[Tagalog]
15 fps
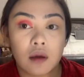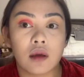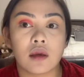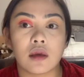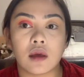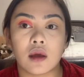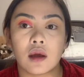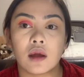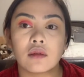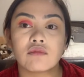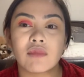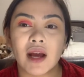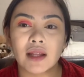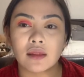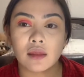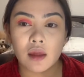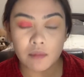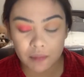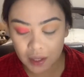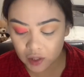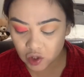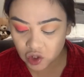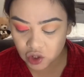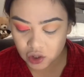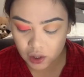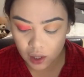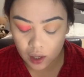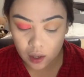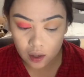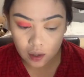Ayan, matte na matte siya.